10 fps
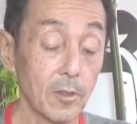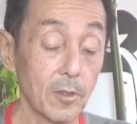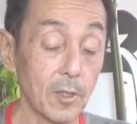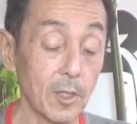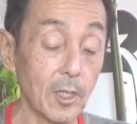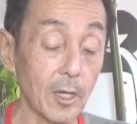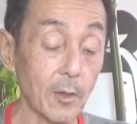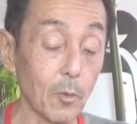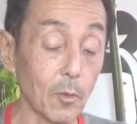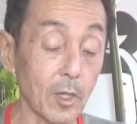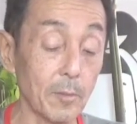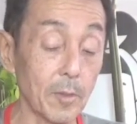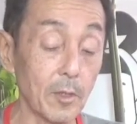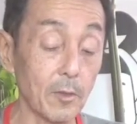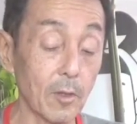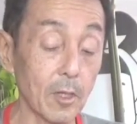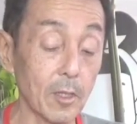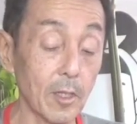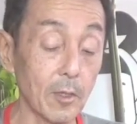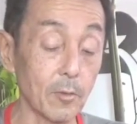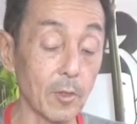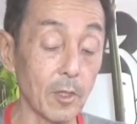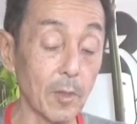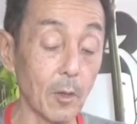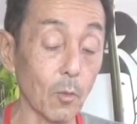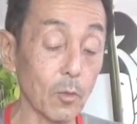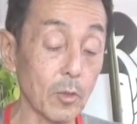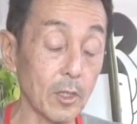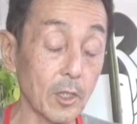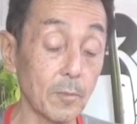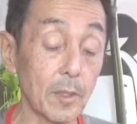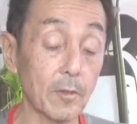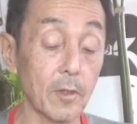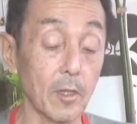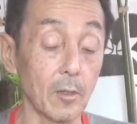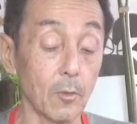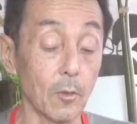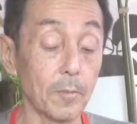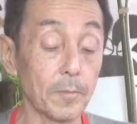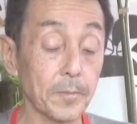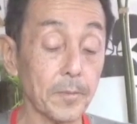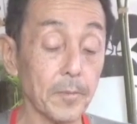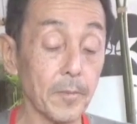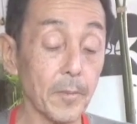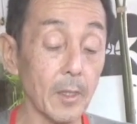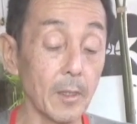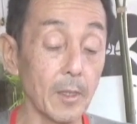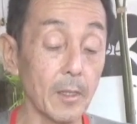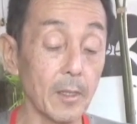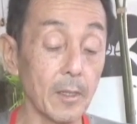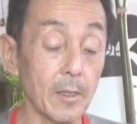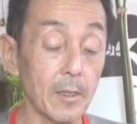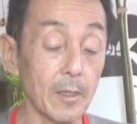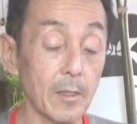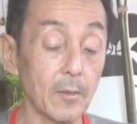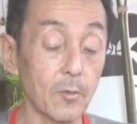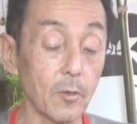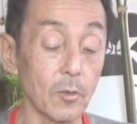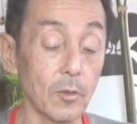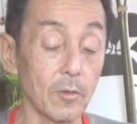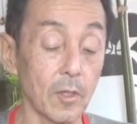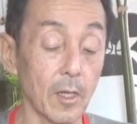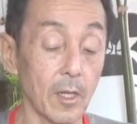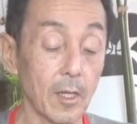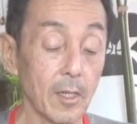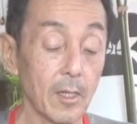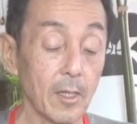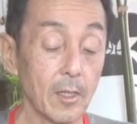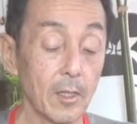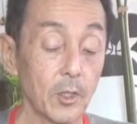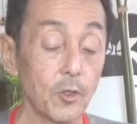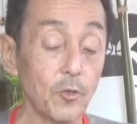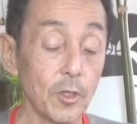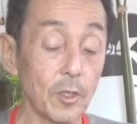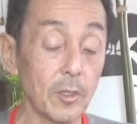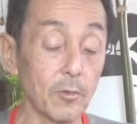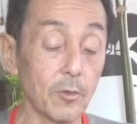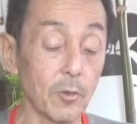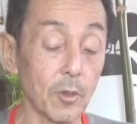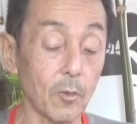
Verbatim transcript: 似たようなメールが来ているんで今お答えしますけれど、そうですね、注意っていうような